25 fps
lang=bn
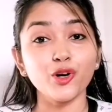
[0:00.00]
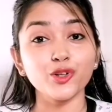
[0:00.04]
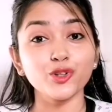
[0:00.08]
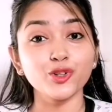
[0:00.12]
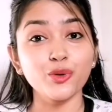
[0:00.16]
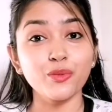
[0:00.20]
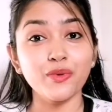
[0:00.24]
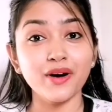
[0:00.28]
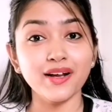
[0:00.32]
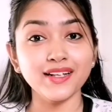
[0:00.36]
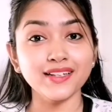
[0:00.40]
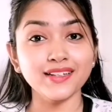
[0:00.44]

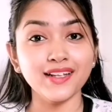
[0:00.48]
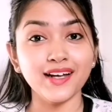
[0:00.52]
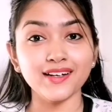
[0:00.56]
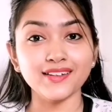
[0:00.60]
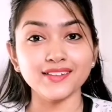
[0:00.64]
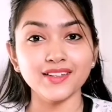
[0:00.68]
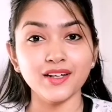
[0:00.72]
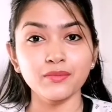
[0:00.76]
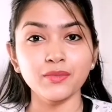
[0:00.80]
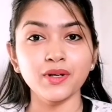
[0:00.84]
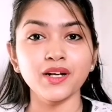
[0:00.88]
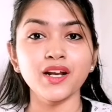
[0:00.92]
বর্ধমানে
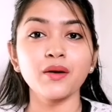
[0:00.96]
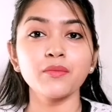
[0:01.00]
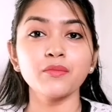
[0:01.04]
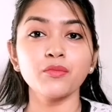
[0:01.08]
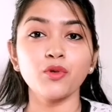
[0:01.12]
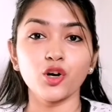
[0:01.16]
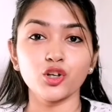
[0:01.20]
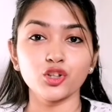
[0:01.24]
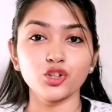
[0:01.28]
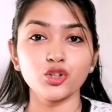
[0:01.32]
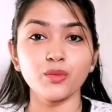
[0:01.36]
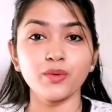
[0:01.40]
থাকতাম মানে
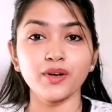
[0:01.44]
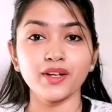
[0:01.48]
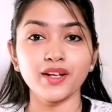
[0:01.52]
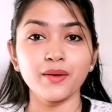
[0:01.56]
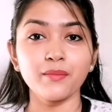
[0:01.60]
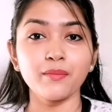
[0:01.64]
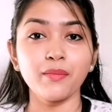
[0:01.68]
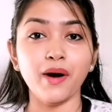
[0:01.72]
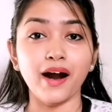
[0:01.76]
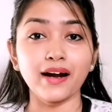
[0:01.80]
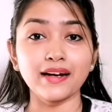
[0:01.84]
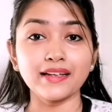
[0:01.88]
আমি
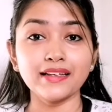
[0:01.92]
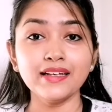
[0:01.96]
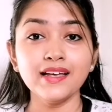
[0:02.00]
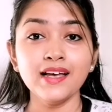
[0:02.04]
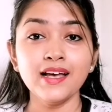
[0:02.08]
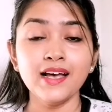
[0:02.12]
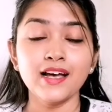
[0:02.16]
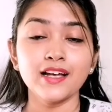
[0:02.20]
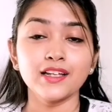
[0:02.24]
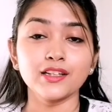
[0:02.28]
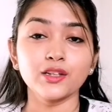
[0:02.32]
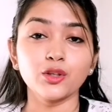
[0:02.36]
বর্ধমানের বাড়ি
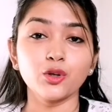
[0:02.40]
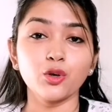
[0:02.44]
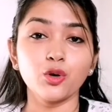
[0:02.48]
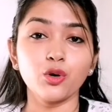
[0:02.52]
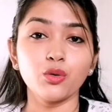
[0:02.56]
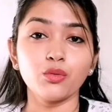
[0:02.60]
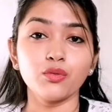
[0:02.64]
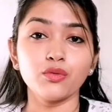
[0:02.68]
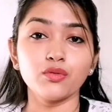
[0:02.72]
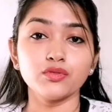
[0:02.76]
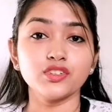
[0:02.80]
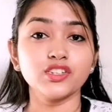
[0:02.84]
তো
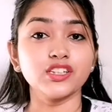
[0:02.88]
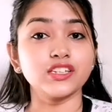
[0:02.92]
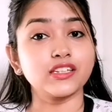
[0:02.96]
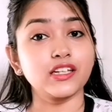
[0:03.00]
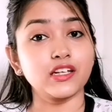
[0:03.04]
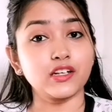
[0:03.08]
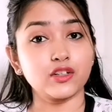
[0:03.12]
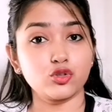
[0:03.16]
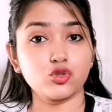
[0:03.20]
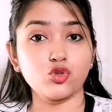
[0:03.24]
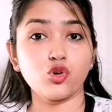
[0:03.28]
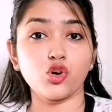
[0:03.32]

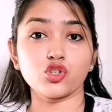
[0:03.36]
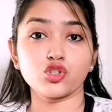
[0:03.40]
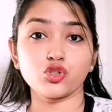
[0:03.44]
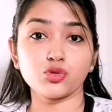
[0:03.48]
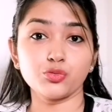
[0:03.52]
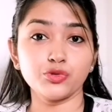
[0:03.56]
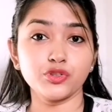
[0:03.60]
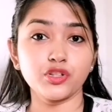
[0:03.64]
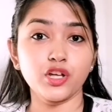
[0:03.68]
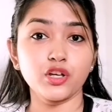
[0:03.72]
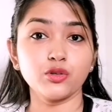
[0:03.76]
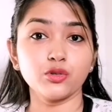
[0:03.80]
যেতে একটু
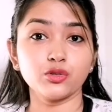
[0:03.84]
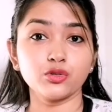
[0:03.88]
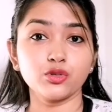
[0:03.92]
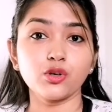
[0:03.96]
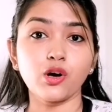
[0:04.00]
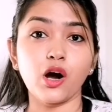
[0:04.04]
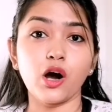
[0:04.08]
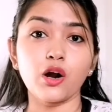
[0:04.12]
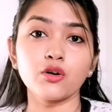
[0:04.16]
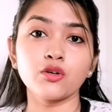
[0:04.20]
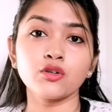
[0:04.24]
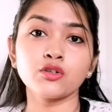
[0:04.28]
অসুবিধাই
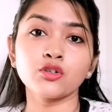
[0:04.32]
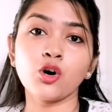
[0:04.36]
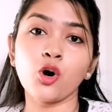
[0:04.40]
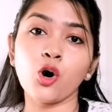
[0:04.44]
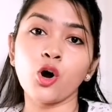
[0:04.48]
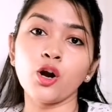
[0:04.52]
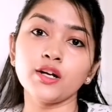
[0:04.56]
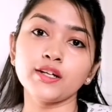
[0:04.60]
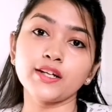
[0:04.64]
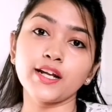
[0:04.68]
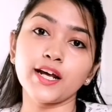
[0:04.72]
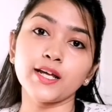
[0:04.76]
হতো কারণ
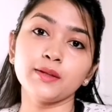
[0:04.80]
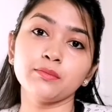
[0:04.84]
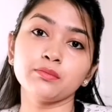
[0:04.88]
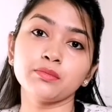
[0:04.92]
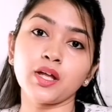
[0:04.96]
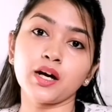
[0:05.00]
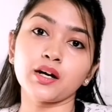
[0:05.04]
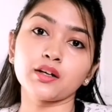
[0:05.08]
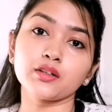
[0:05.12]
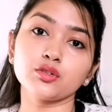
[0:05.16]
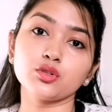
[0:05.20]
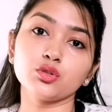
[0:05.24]
কল টাইম
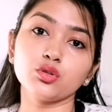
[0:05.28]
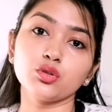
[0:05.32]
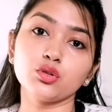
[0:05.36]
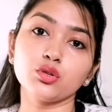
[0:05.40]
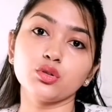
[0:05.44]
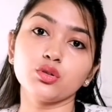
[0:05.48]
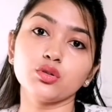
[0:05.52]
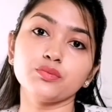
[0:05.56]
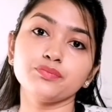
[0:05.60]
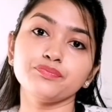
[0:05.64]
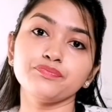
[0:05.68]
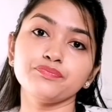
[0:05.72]
থাকতো
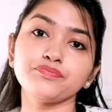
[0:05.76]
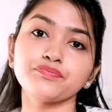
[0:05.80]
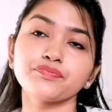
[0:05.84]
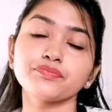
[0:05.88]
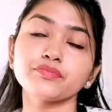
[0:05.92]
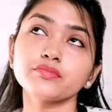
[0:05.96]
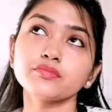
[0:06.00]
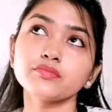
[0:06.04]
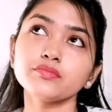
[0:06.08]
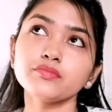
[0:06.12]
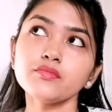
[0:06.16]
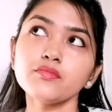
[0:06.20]

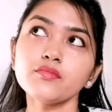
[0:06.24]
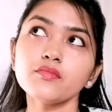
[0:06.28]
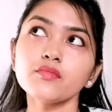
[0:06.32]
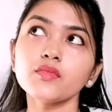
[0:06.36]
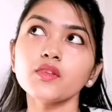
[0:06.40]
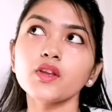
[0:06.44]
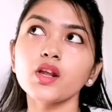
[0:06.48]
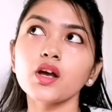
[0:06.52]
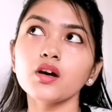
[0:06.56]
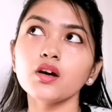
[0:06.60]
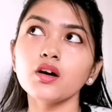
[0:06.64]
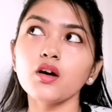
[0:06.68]

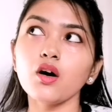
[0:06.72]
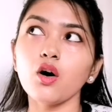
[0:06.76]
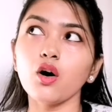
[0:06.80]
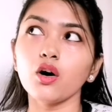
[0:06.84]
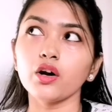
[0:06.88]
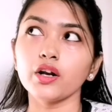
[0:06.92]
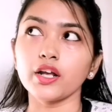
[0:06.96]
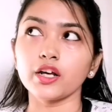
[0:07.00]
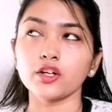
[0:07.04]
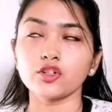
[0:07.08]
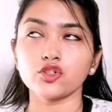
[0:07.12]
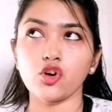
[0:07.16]

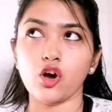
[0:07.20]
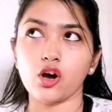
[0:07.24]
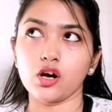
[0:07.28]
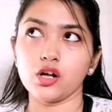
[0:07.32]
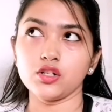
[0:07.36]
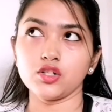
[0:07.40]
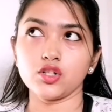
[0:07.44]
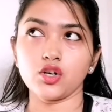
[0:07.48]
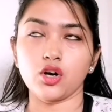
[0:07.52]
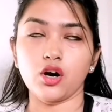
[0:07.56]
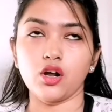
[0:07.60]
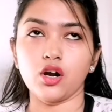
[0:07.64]
অনেক
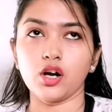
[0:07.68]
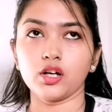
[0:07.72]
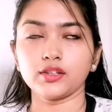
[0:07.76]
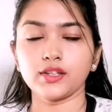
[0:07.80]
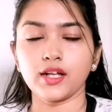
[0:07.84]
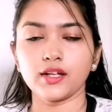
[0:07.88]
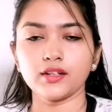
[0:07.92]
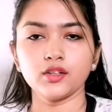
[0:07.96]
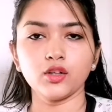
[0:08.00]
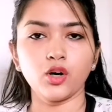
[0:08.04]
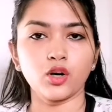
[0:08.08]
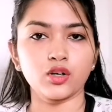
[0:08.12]
সকাল সকাল
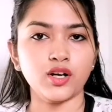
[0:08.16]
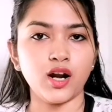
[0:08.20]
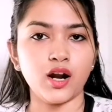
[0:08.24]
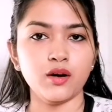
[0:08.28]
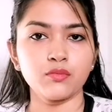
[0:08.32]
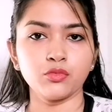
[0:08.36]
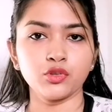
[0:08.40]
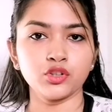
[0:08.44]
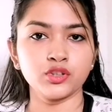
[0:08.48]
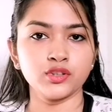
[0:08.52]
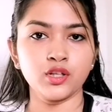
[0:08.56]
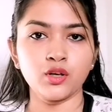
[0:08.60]
অর্থাৎ
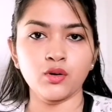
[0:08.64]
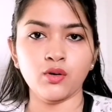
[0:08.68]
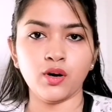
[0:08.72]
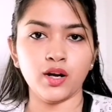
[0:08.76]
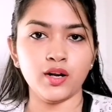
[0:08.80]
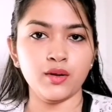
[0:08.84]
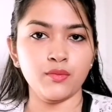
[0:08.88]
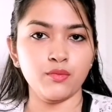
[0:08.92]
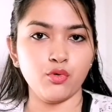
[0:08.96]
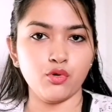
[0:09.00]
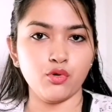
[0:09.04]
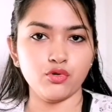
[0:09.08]
নটার মধ্যে
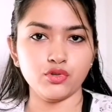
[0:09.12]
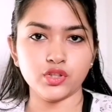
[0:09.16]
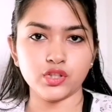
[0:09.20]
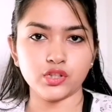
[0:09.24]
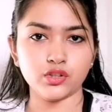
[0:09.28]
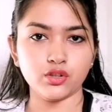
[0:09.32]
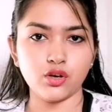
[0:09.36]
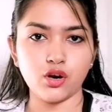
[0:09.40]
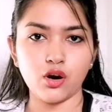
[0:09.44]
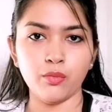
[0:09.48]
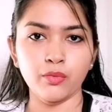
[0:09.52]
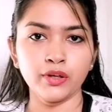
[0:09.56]
ওখানে
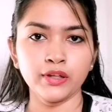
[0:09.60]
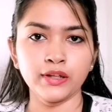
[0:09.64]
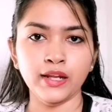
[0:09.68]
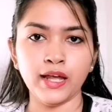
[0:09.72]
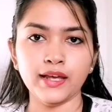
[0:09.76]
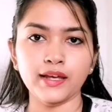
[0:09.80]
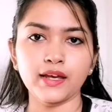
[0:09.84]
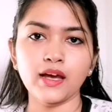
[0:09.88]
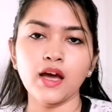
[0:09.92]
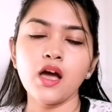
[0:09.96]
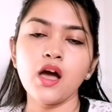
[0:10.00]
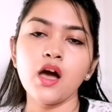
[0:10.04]
পৌঁছাতে হবে
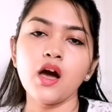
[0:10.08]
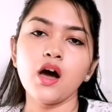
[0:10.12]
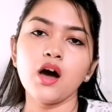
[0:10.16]
লাইক